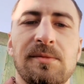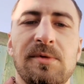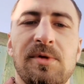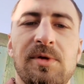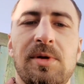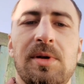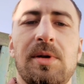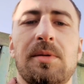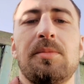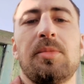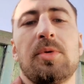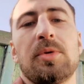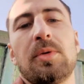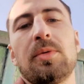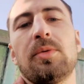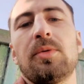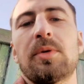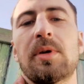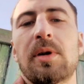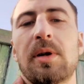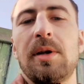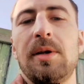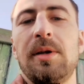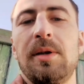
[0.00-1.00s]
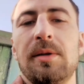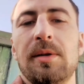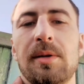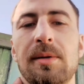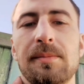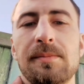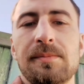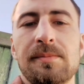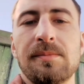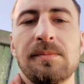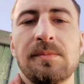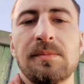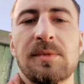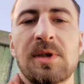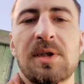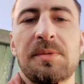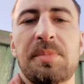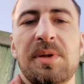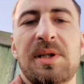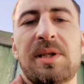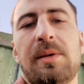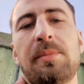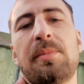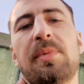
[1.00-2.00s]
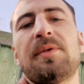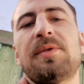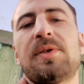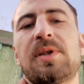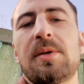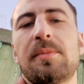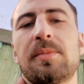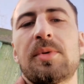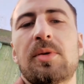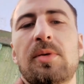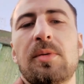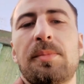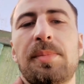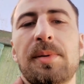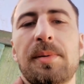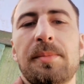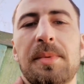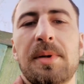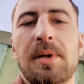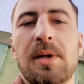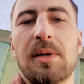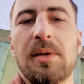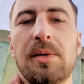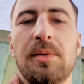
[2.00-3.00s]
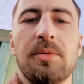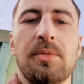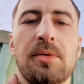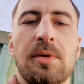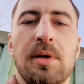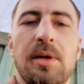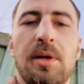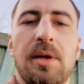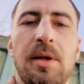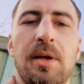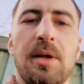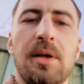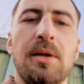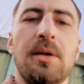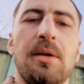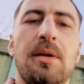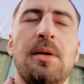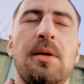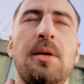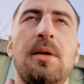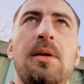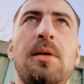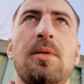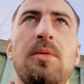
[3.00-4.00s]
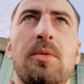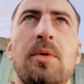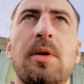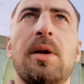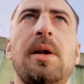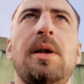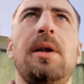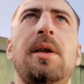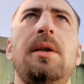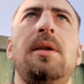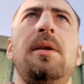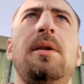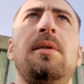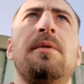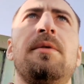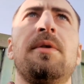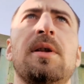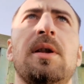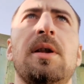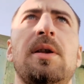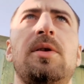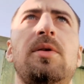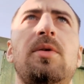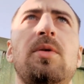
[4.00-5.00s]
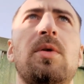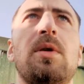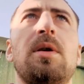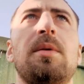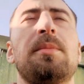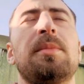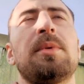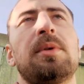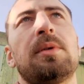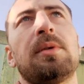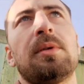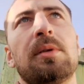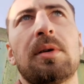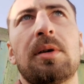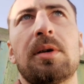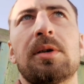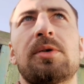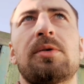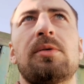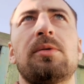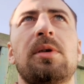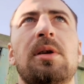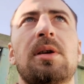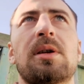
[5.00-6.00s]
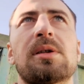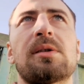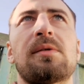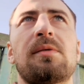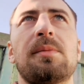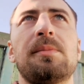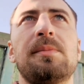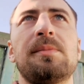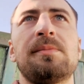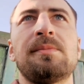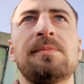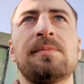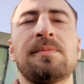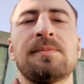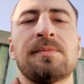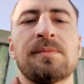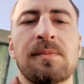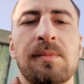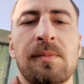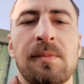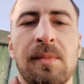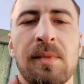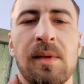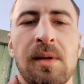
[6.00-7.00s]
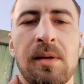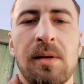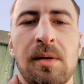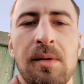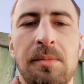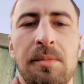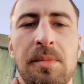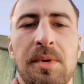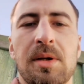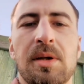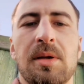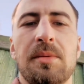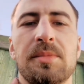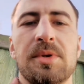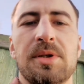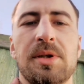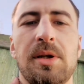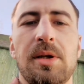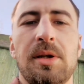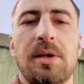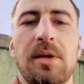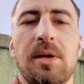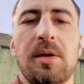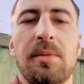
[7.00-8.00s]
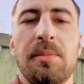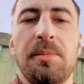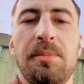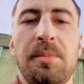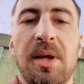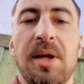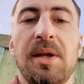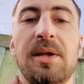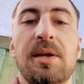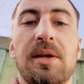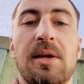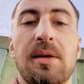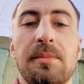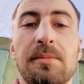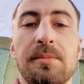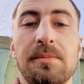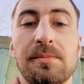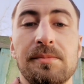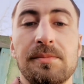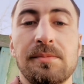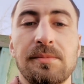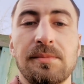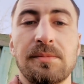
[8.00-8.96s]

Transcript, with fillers: Все, буду Украина. Спасибо всем, кто помогает Украин, Украине, волонтерам, государствам, мирным жителям, медикам.